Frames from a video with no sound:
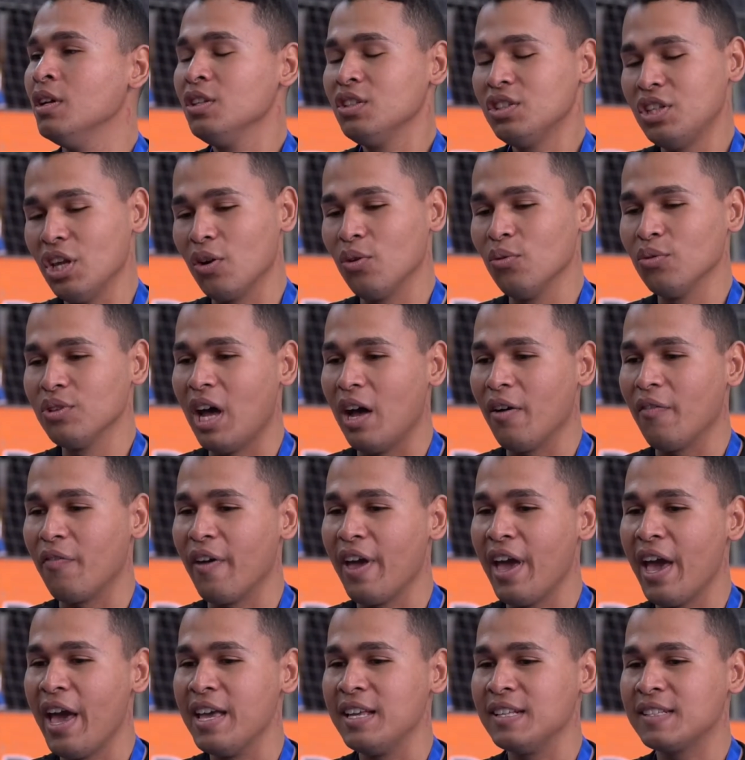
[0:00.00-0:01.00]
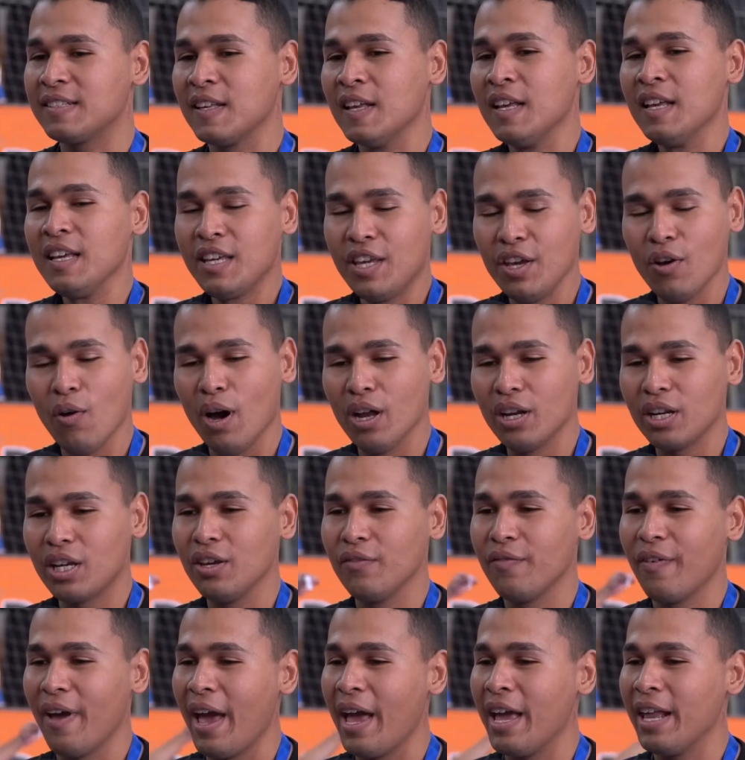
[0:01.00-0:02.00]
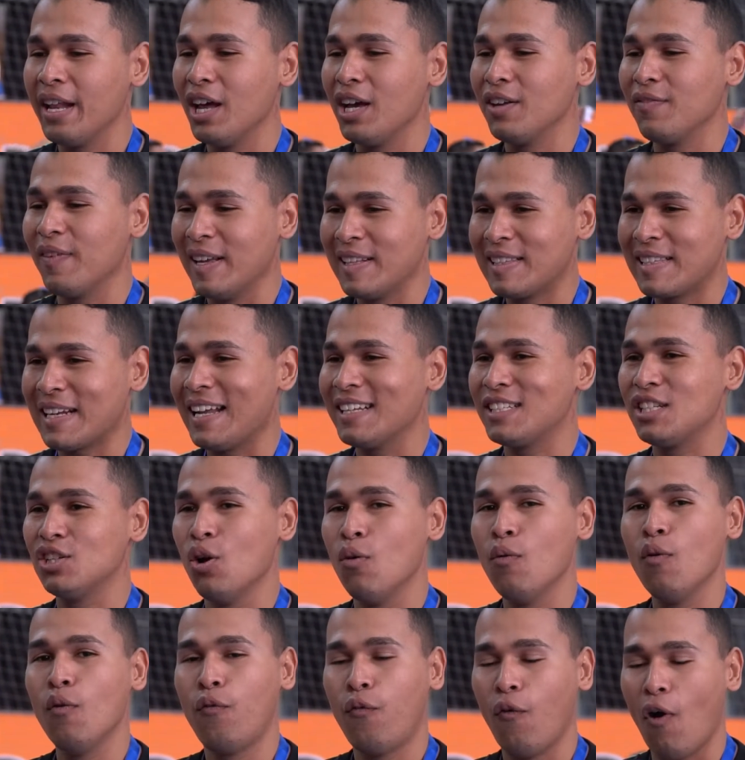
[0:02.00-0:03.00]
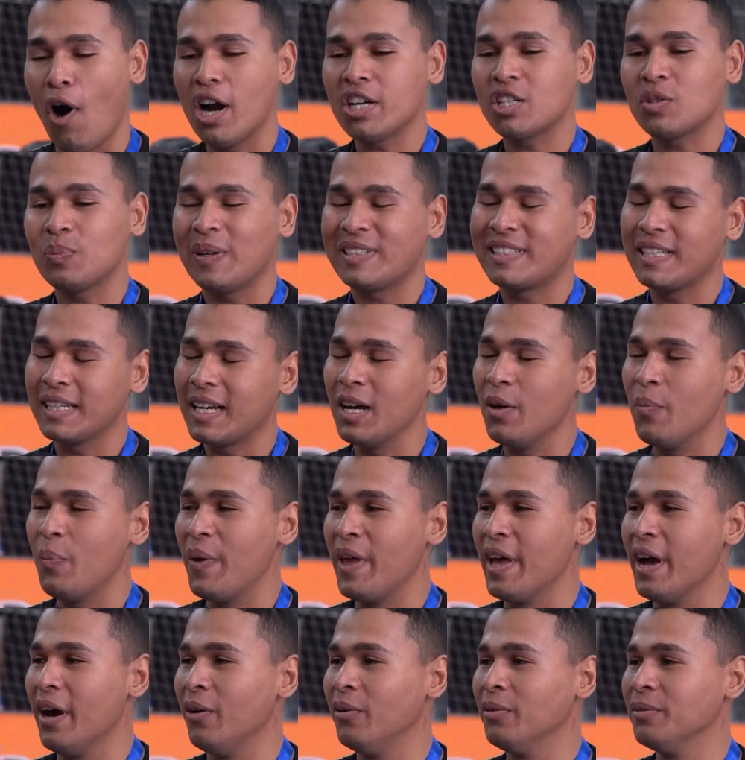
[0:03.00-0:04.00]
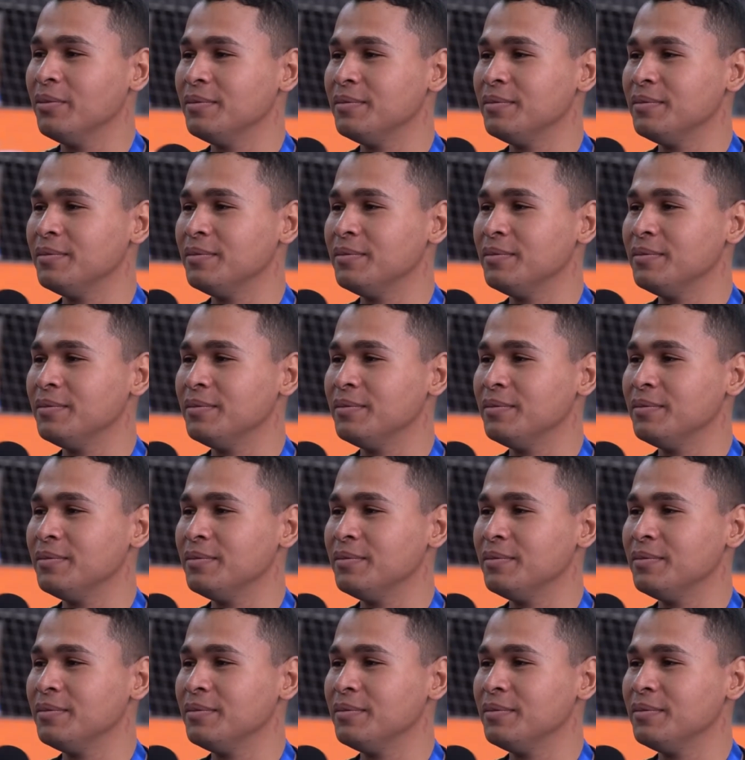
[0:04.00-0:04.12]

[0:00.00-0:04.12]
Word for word: segunda vez. Que o ano que vem nós vai entrar de novo forte para ser campeão.